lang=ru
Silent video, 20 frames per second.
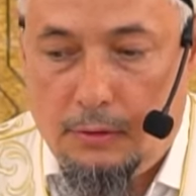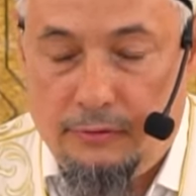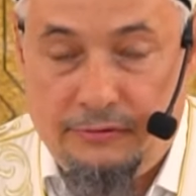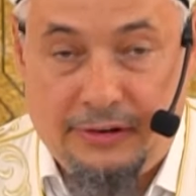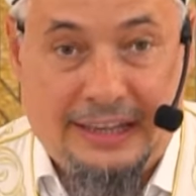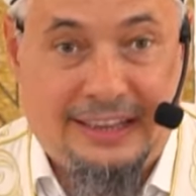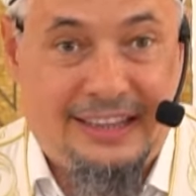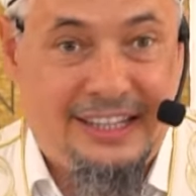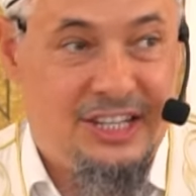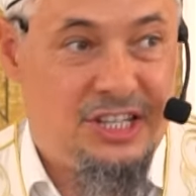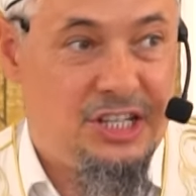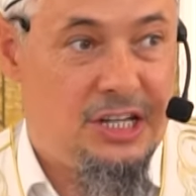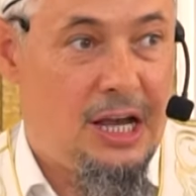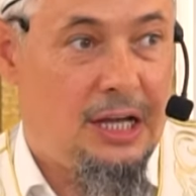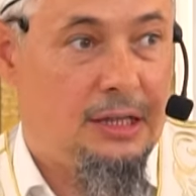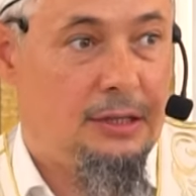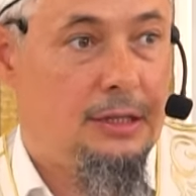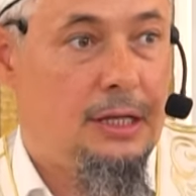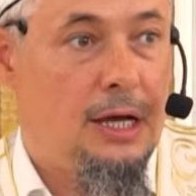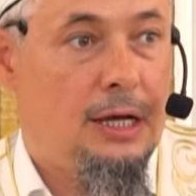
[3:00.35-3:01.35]
в отличие
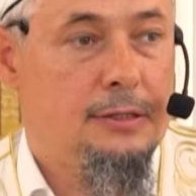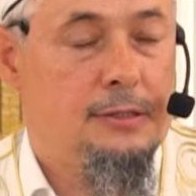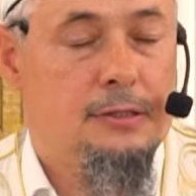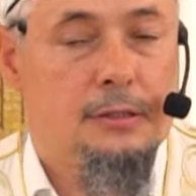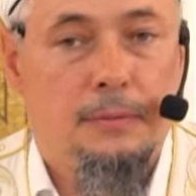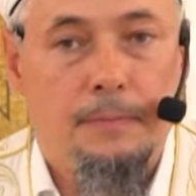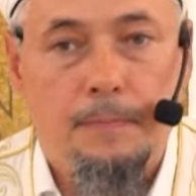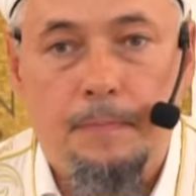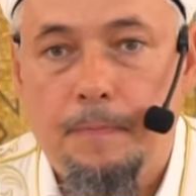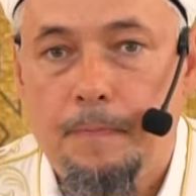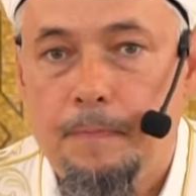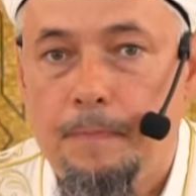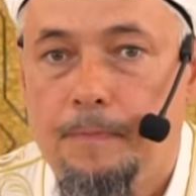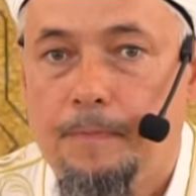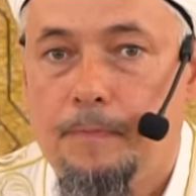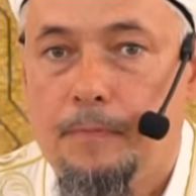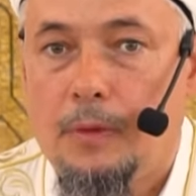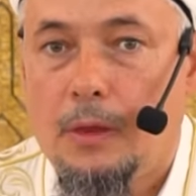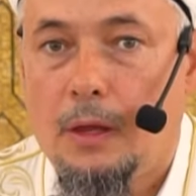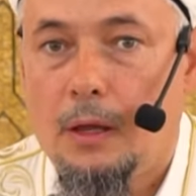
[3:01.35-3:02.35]
от нас,
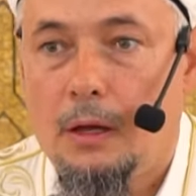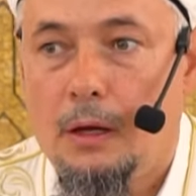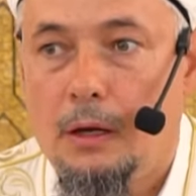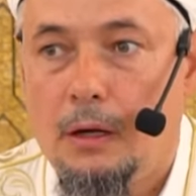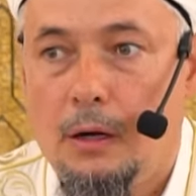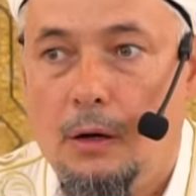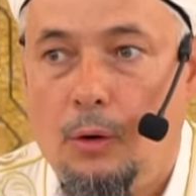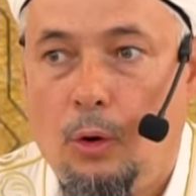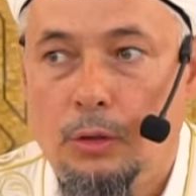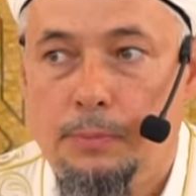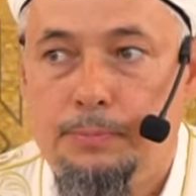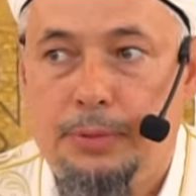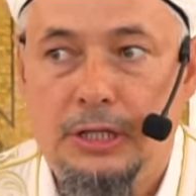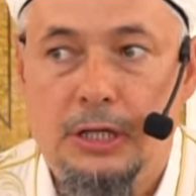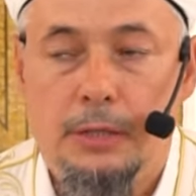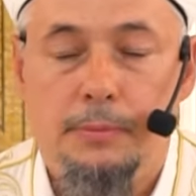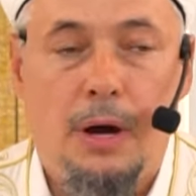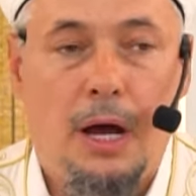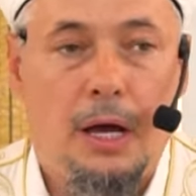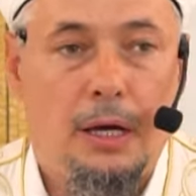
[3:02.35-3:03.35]
он
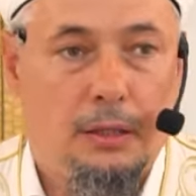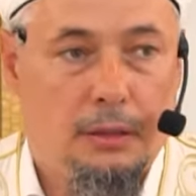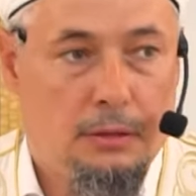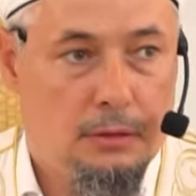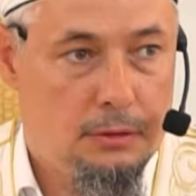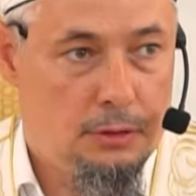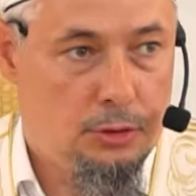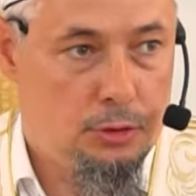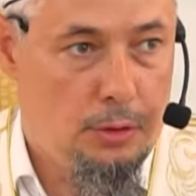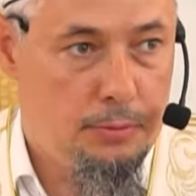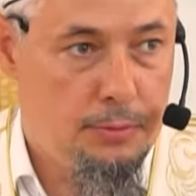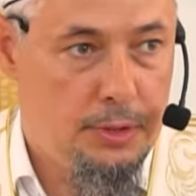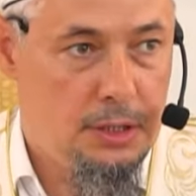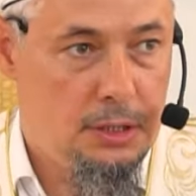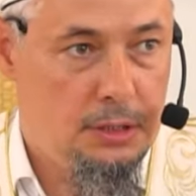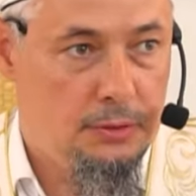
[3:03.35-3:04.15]
понимает, что мы